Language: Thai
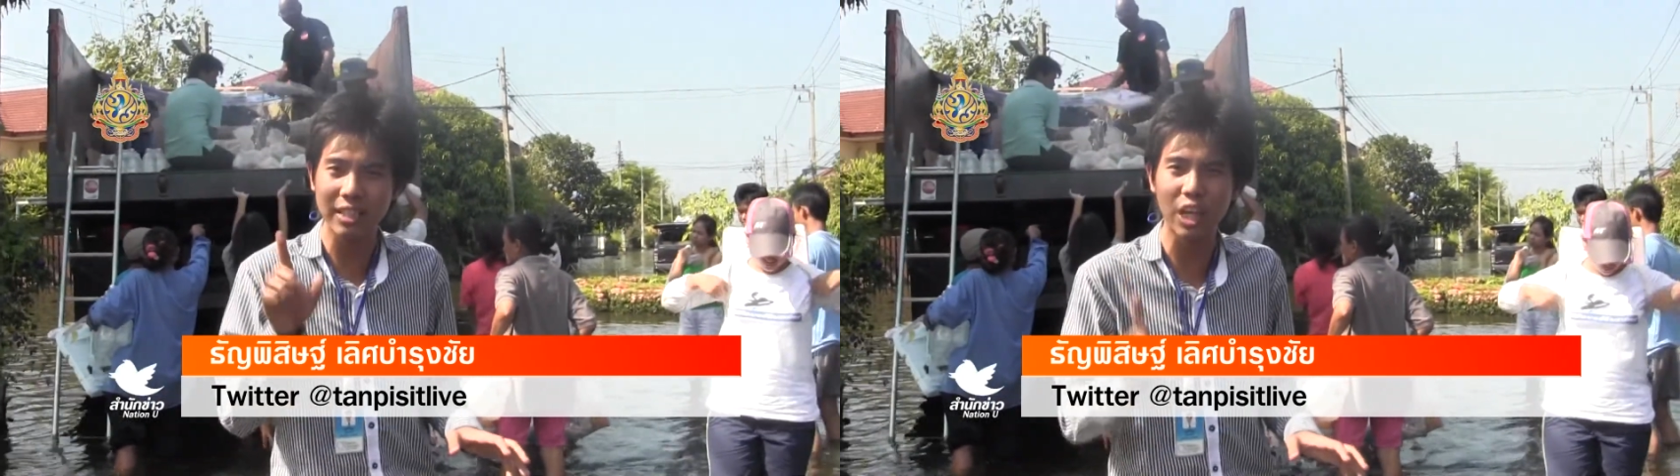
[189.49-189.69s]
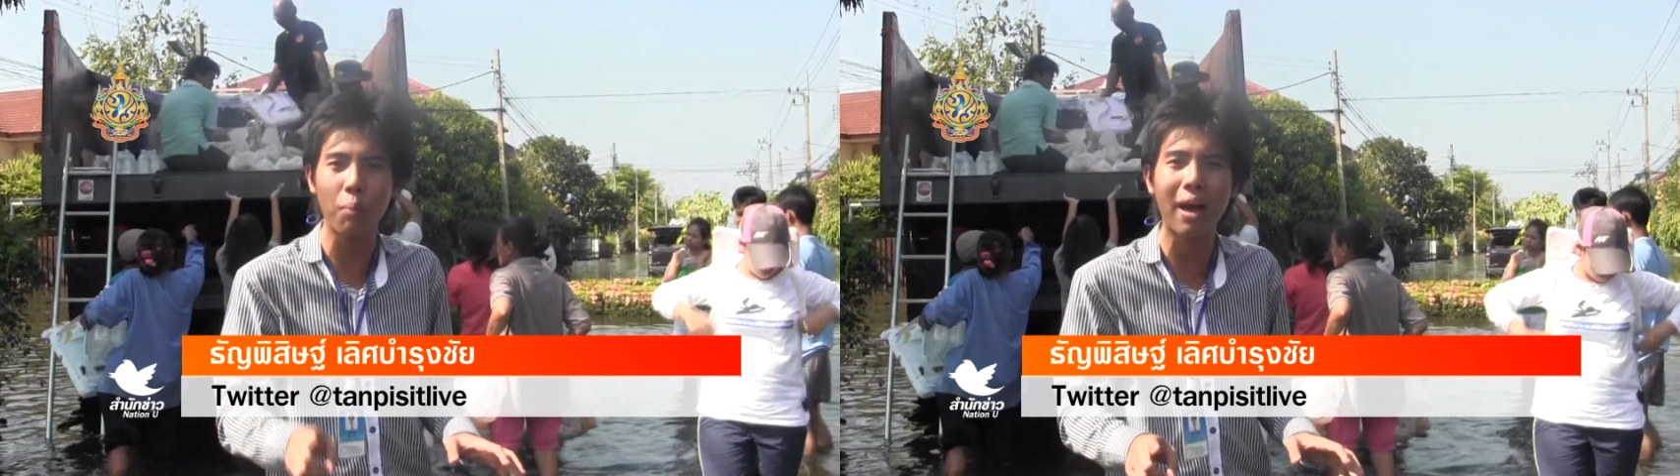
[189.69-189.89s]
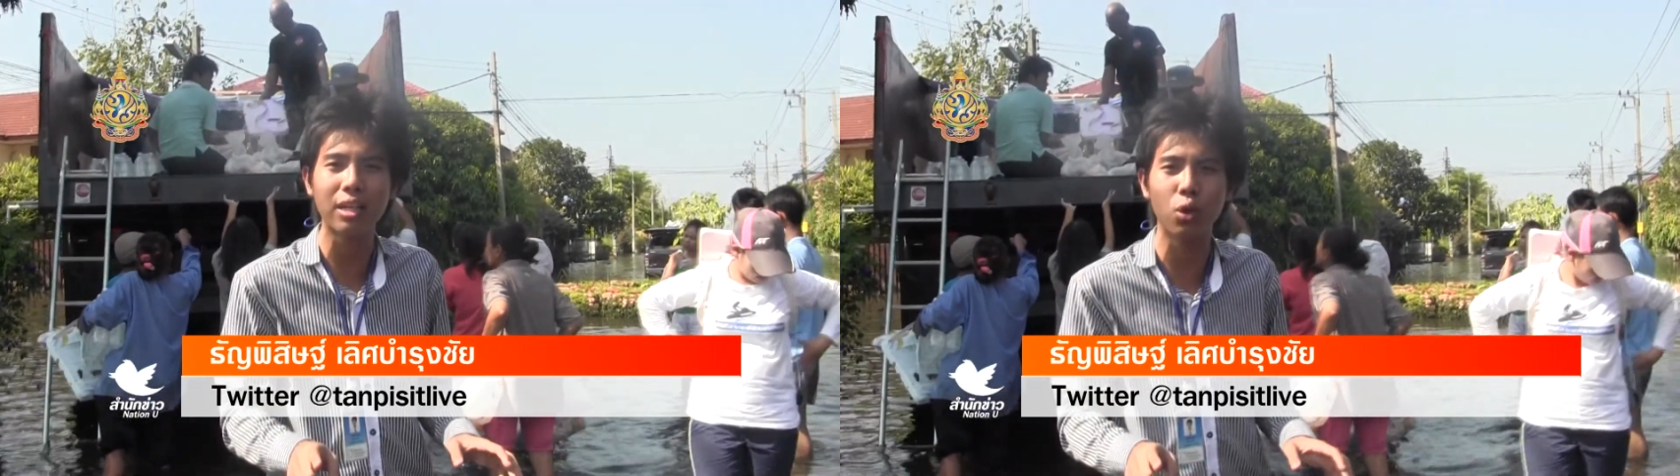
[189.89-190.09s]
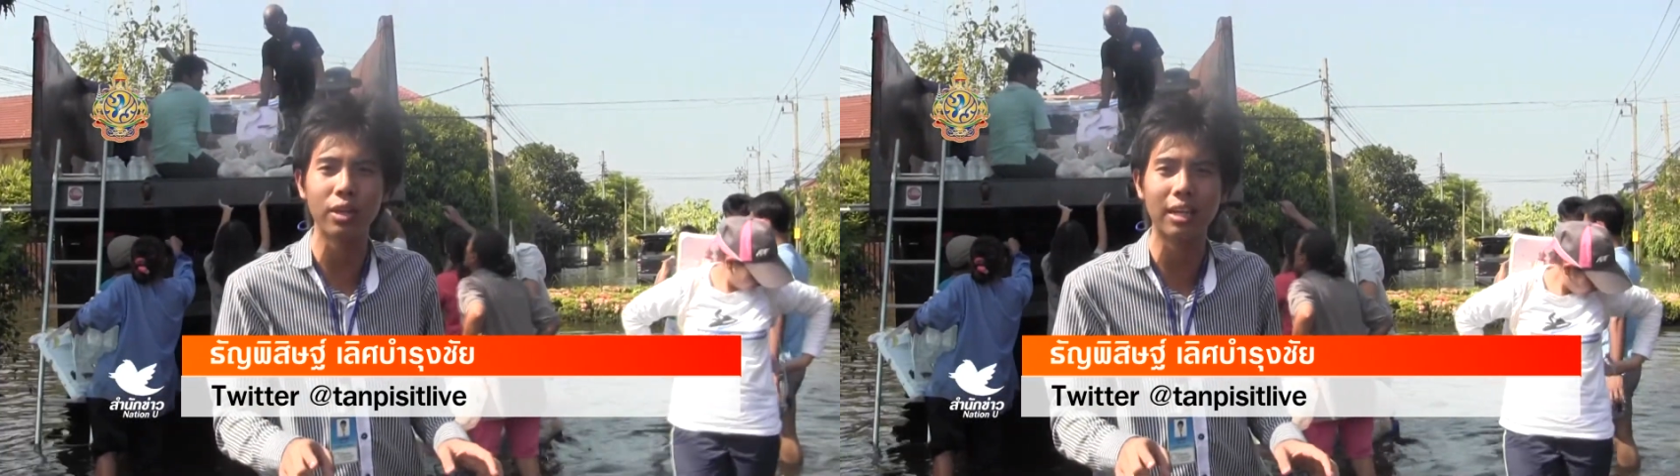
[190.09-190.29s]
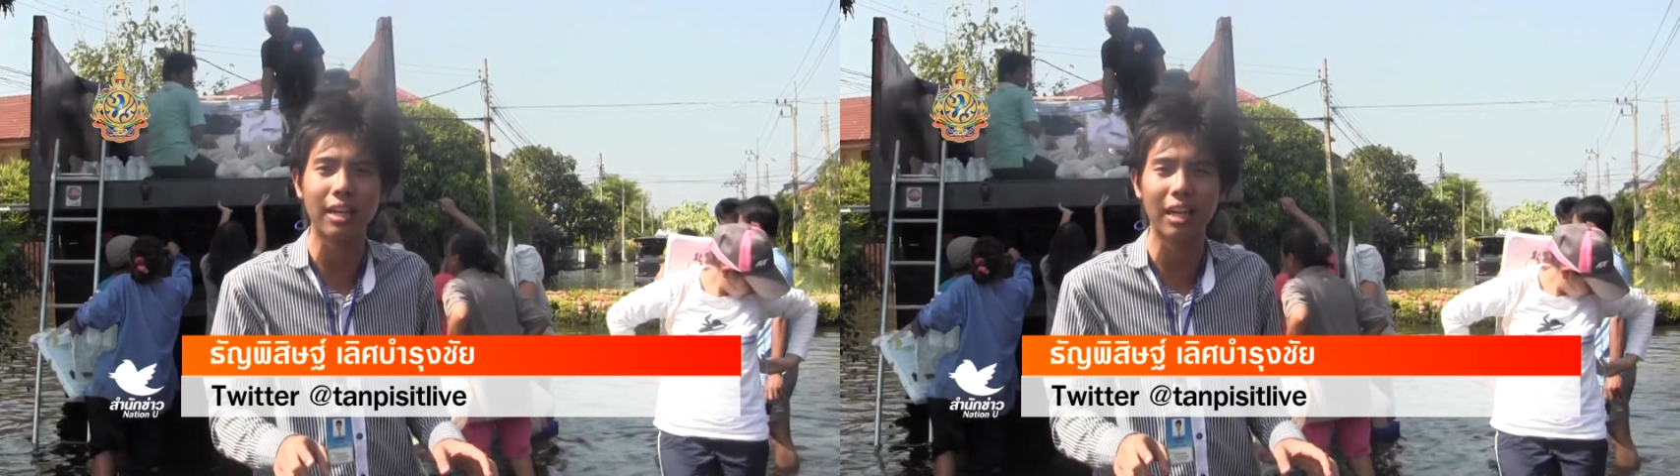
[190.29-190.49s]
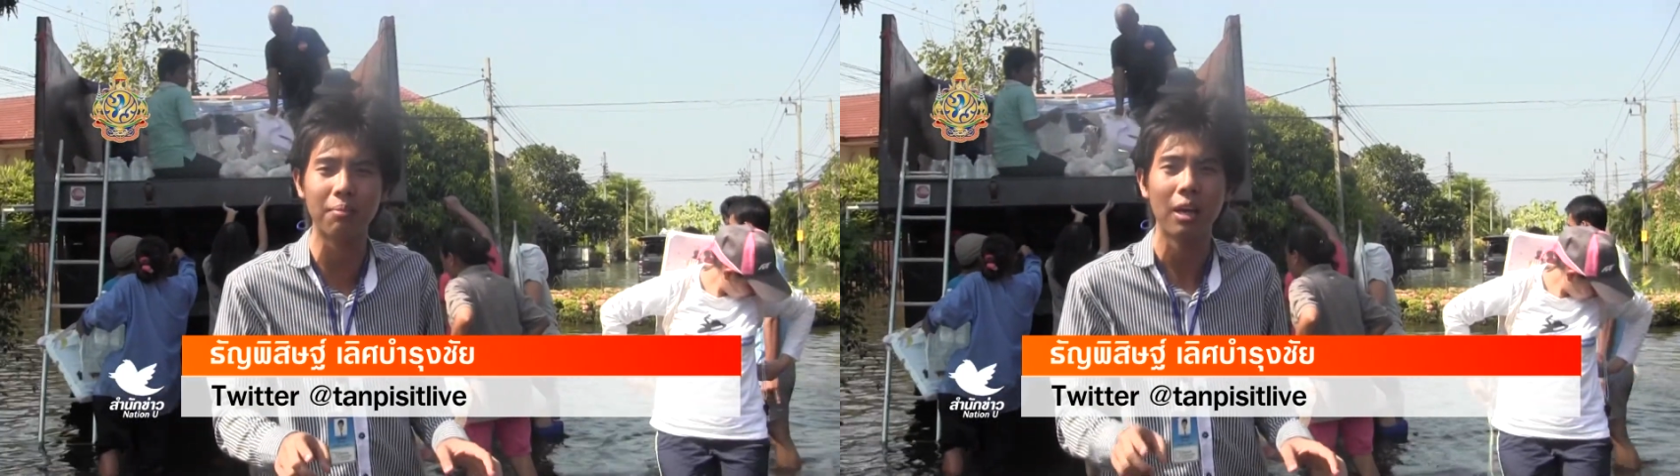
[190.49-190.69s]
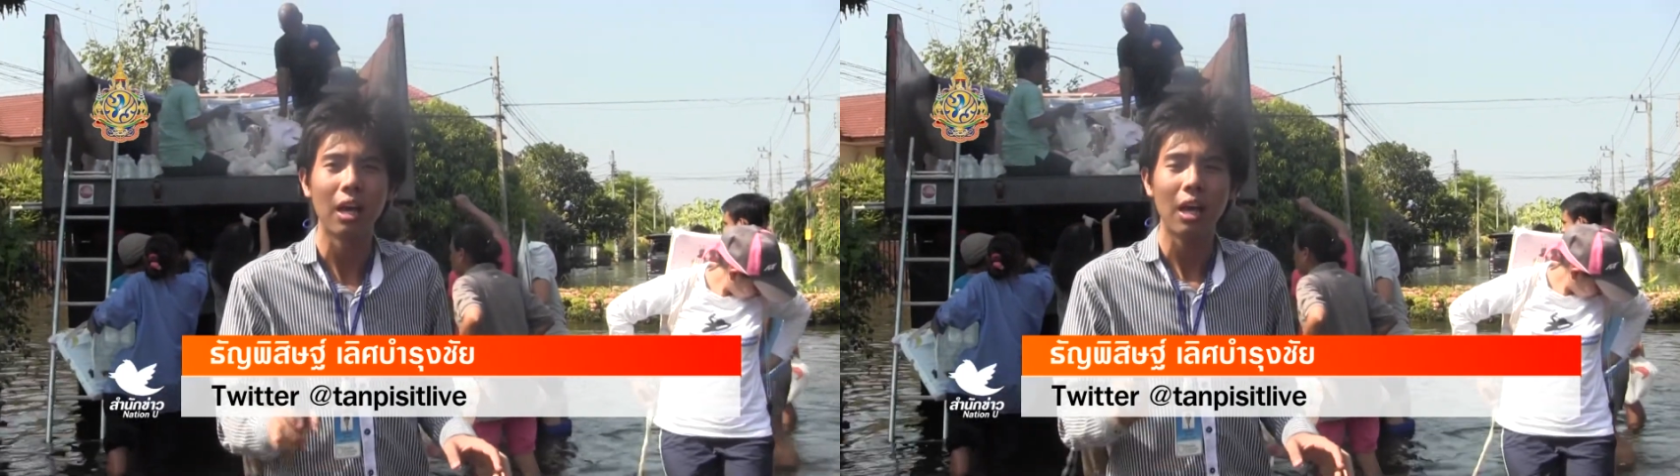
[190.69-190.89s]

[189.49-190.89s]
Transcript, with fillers: มีชาวบ้านคนหนึ่งนะครับ